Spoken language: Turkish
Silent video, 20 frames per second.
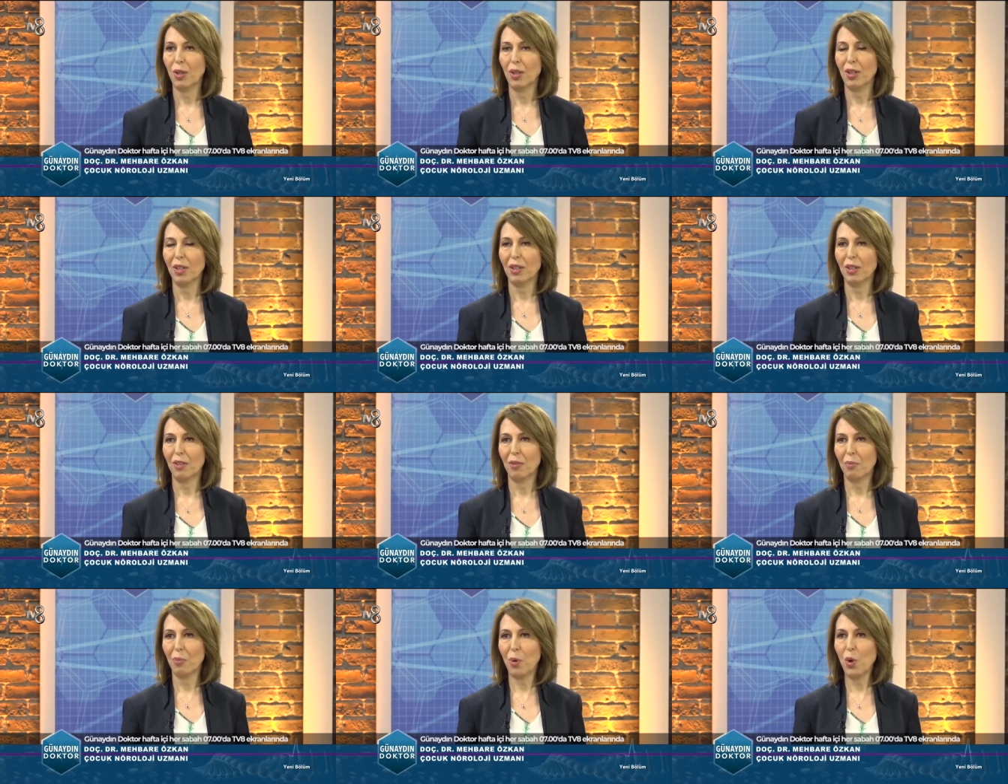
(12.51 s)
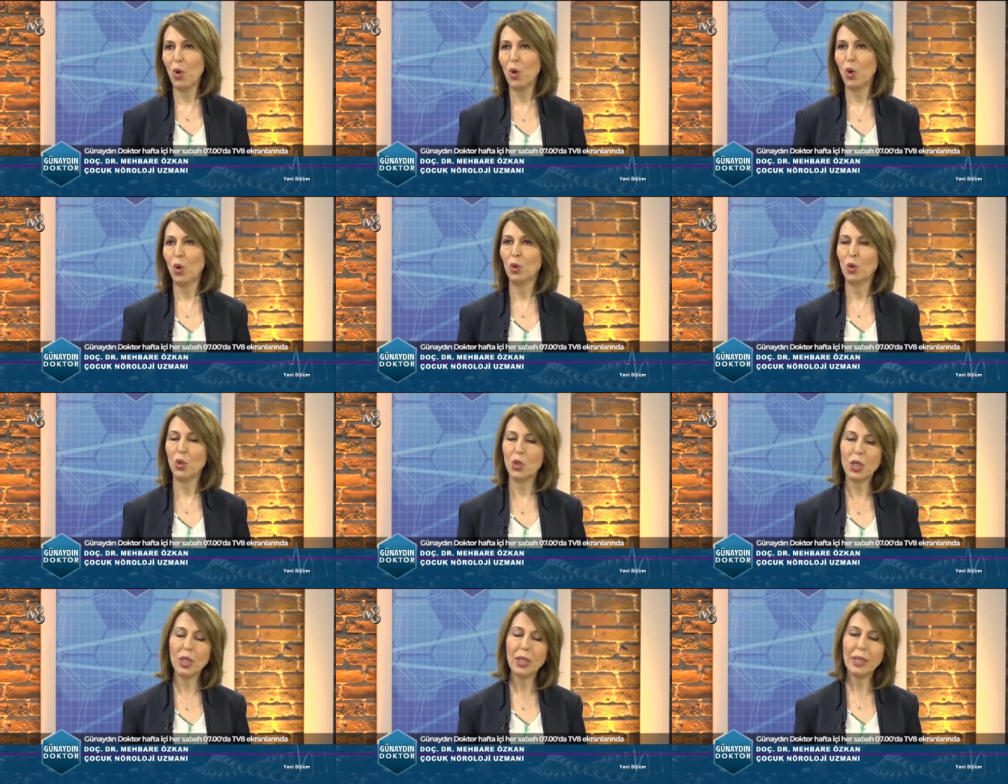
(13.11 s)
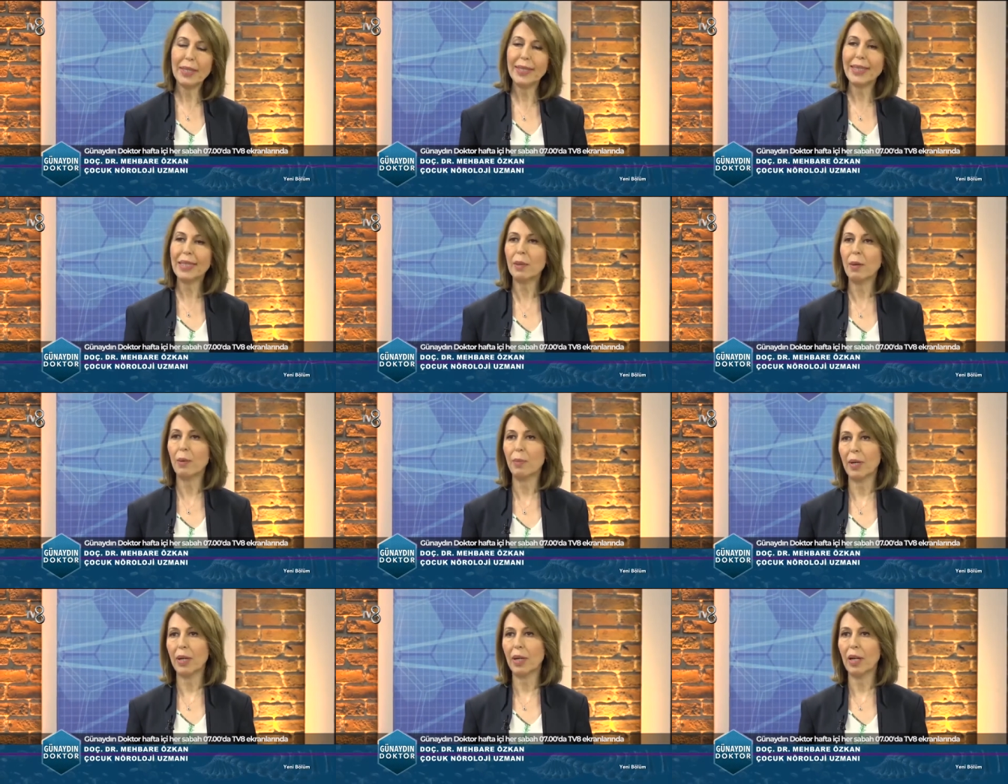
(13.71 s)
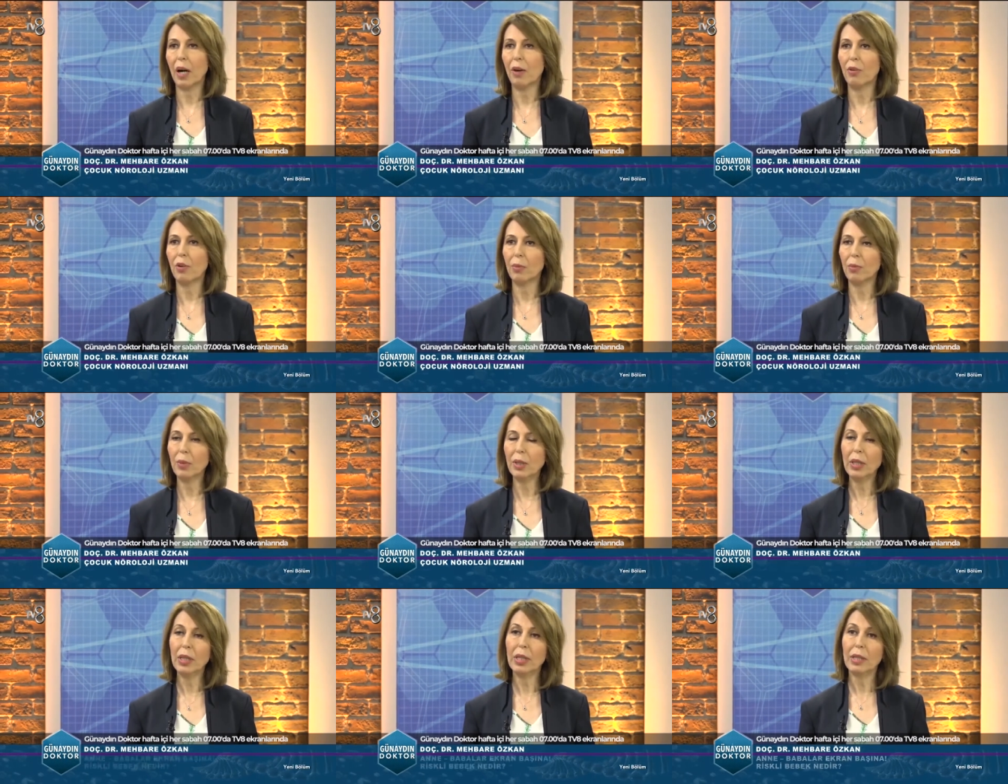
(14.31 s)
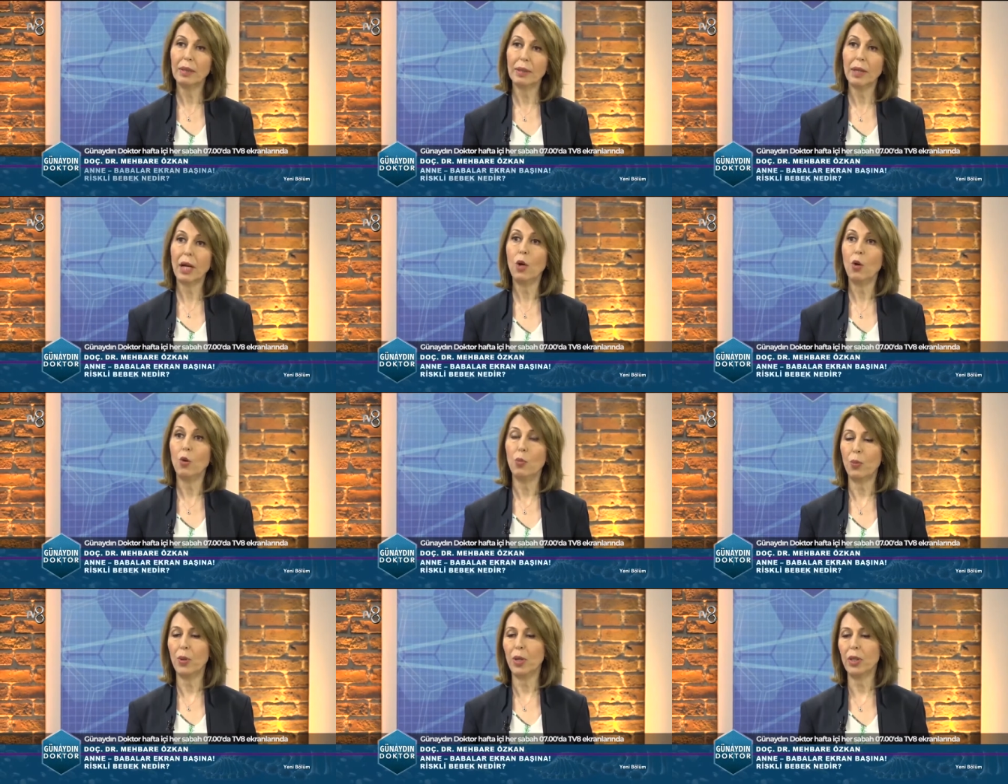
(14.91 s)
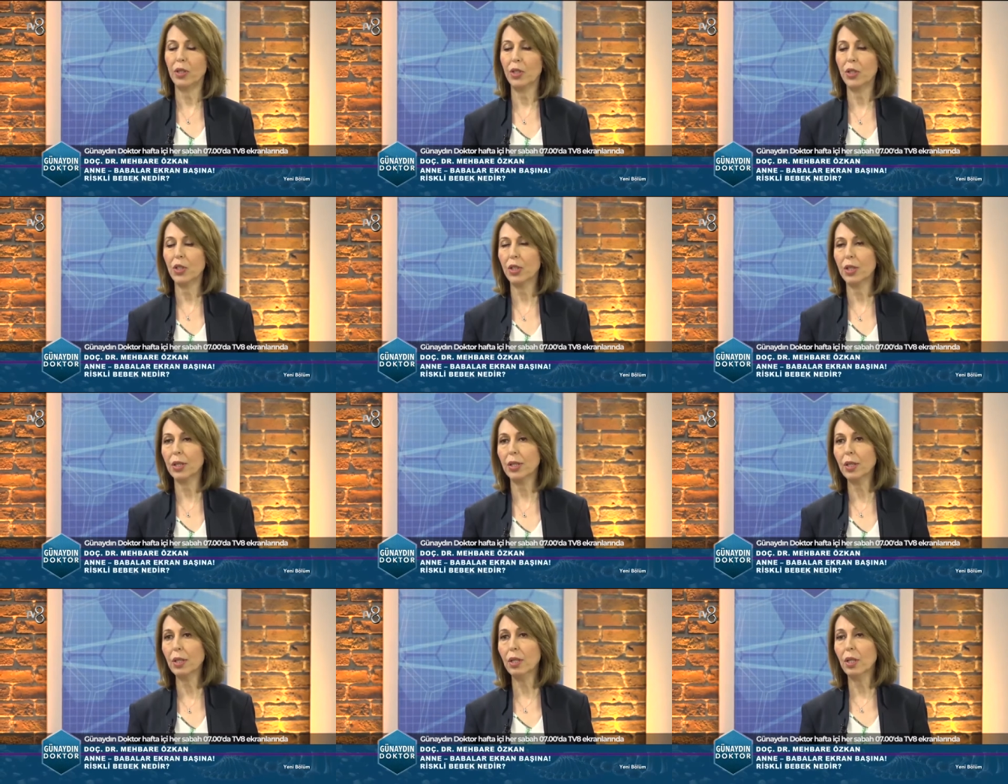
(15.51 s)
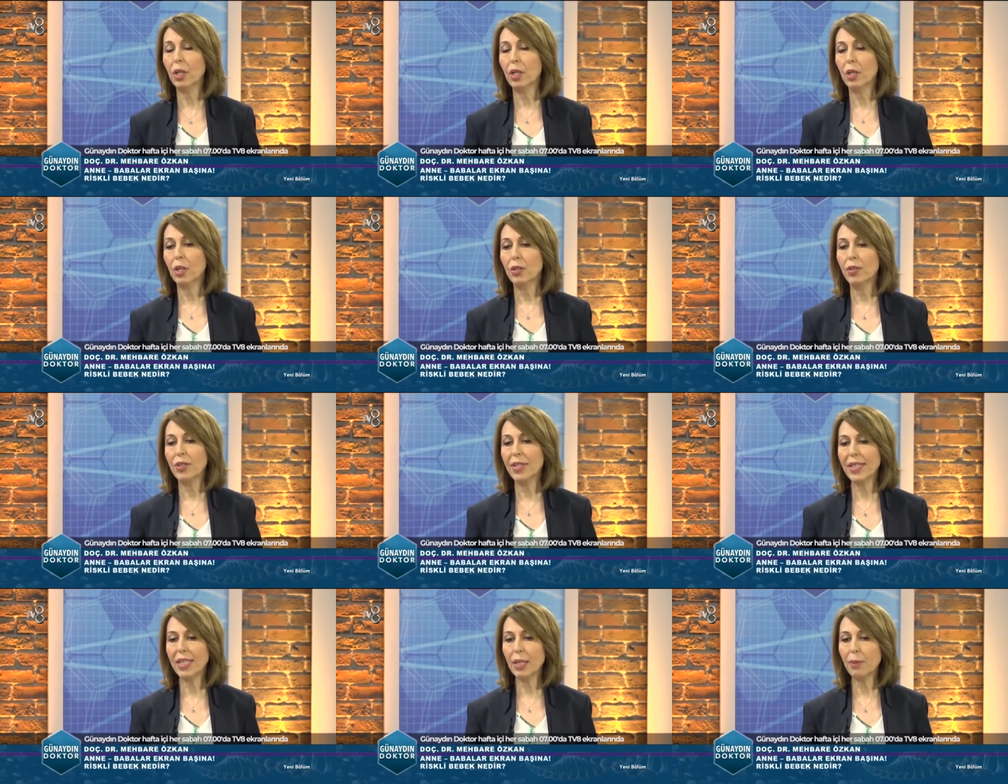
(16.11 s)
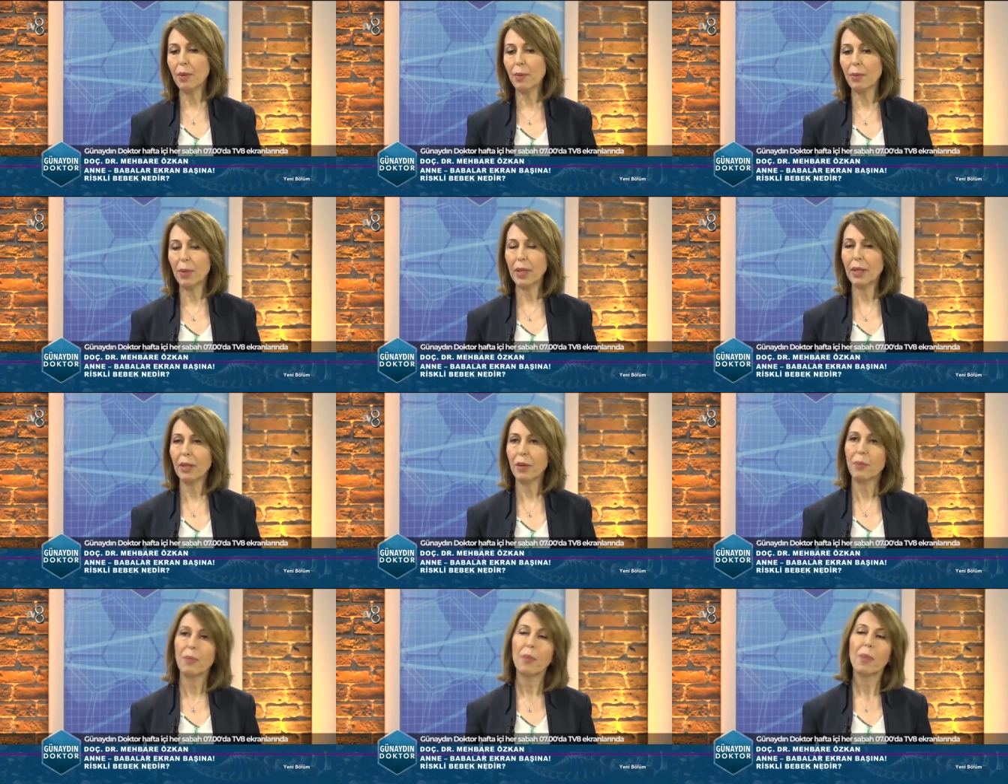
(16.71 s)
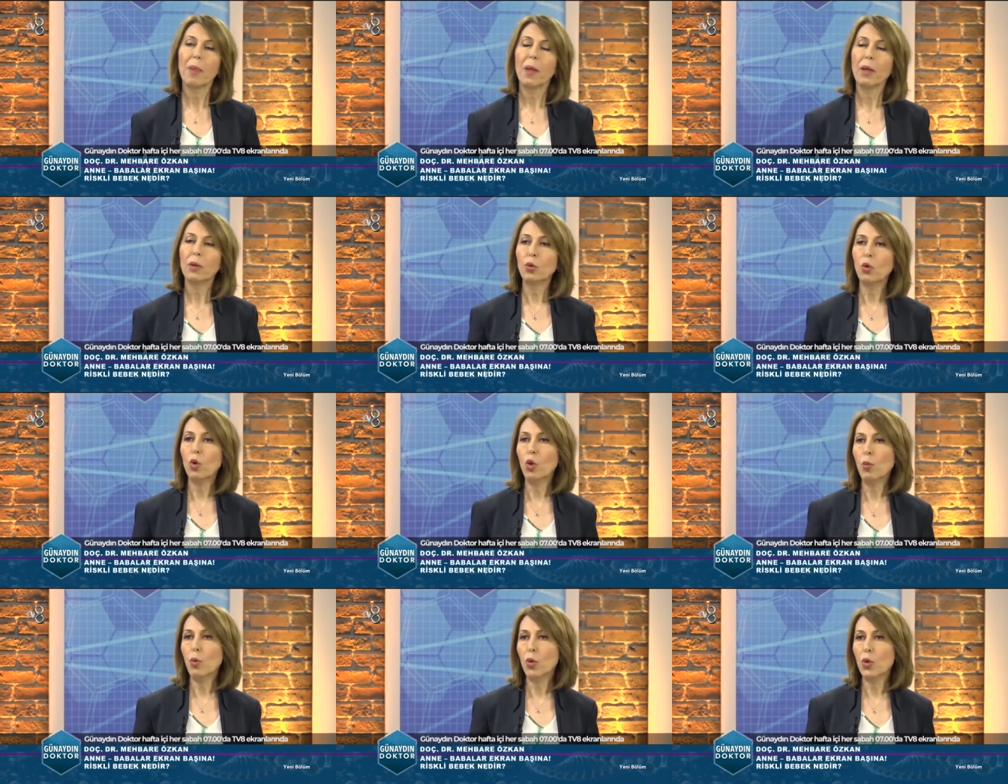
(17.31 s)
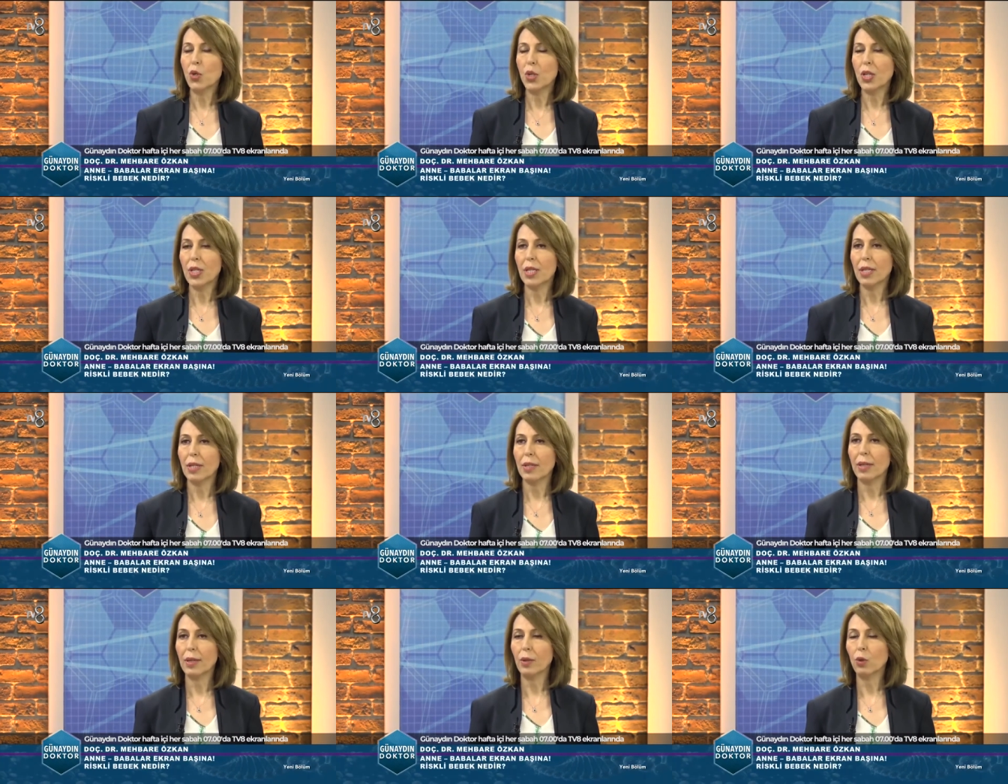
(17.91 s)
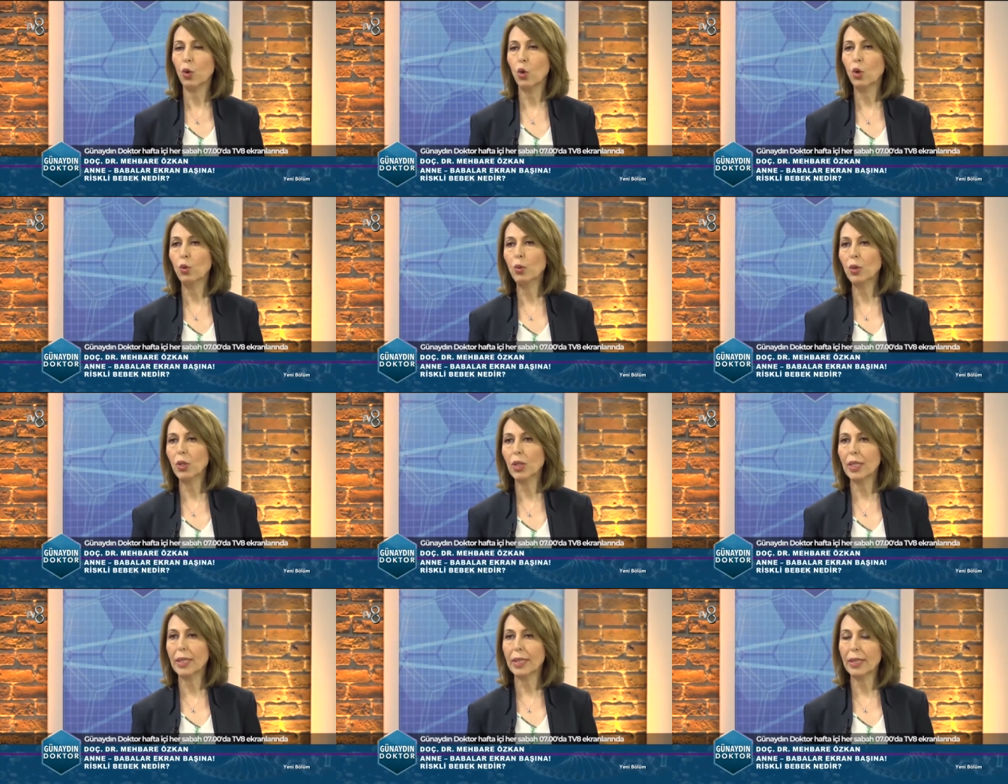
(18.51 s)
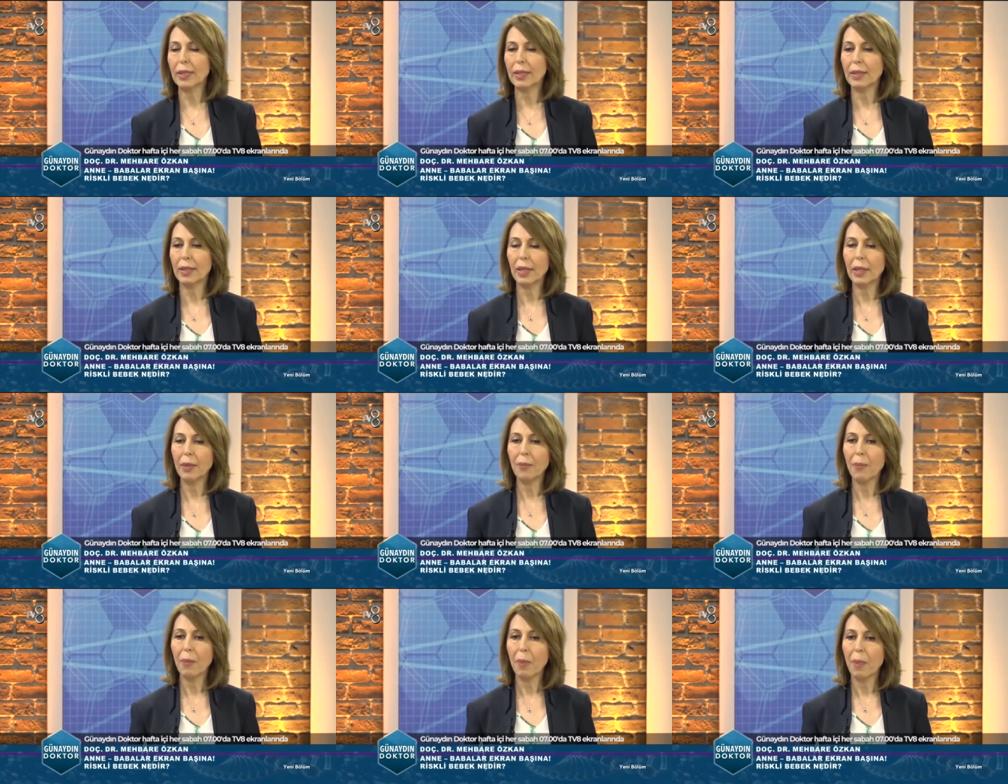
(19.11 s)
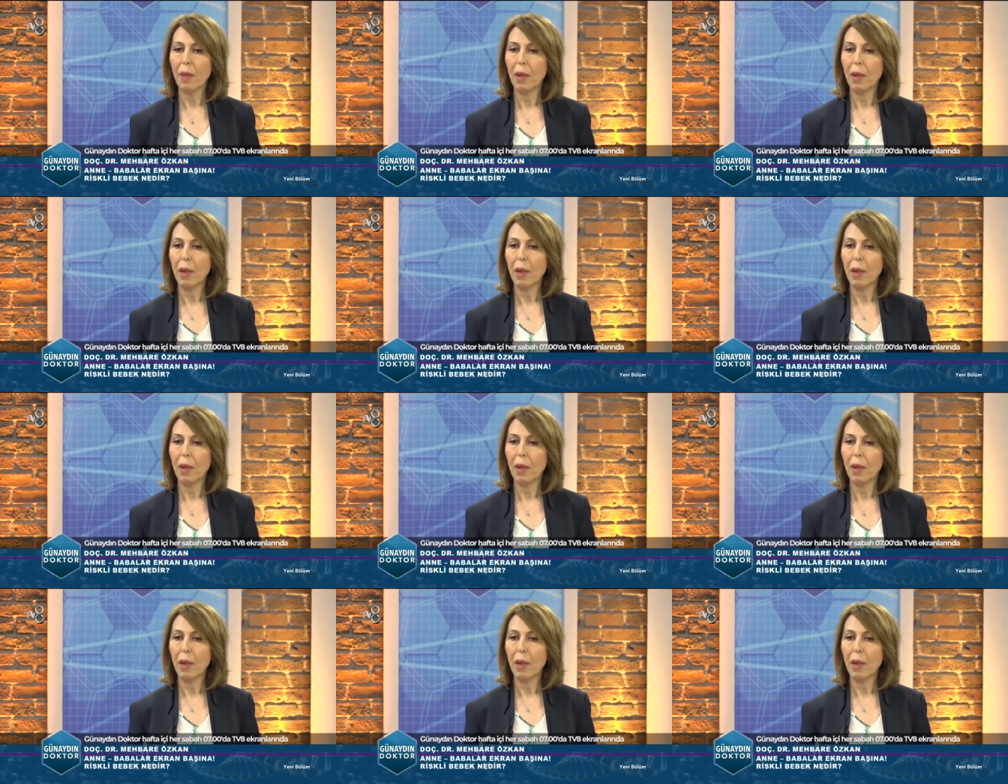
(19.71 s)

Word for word: E, böyle olunca riskli bebek kavramı daha ön plana çıktı. Riskli bebek doğum öncesinde, doğum sırasında